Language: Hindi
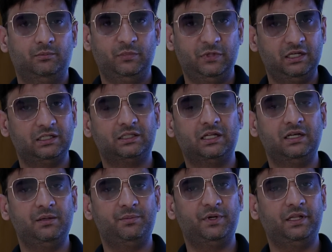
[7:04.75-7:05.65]
मेहनत
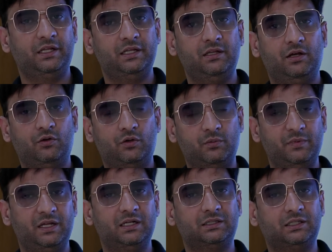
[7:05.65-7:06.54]
करनी पड़ेगी और
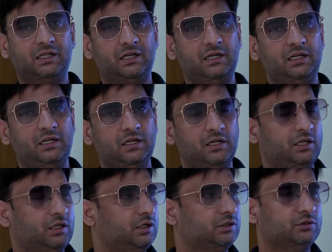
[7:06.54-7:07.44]
मेहनत कर ली
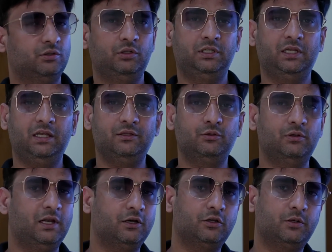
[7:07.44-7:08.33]
तो यही दो
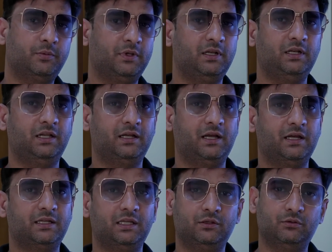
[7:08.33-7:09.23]
लाख रुपए लगा
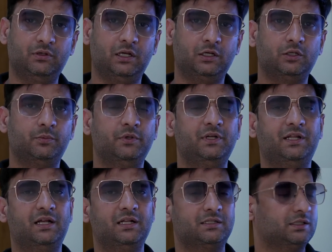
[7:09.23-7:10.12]
के दो लाख रुपए
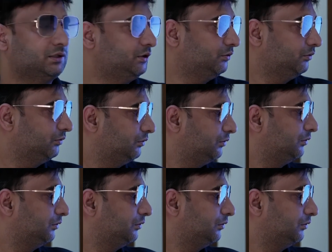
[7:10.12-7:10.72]
निकाल सकते हो